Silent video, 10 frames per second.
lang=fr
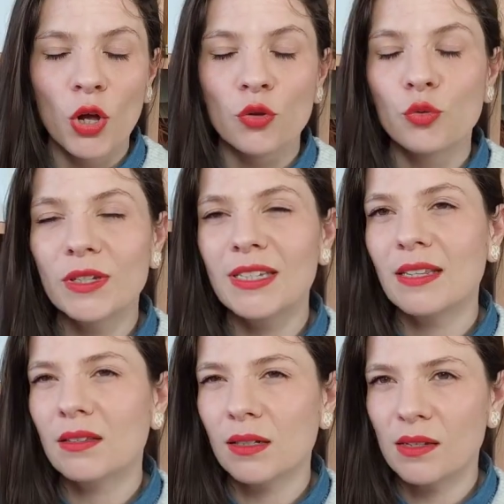Donc il
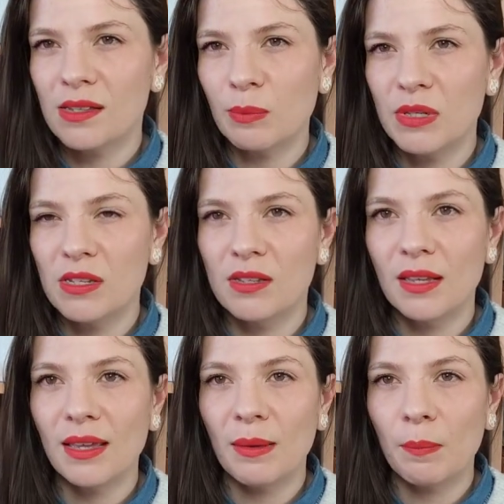est très
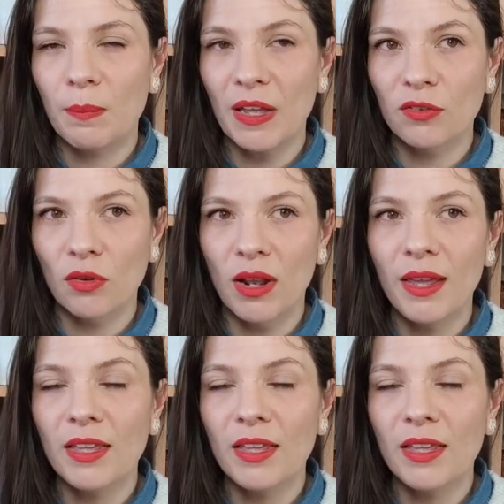déstabilisé, et partant de là,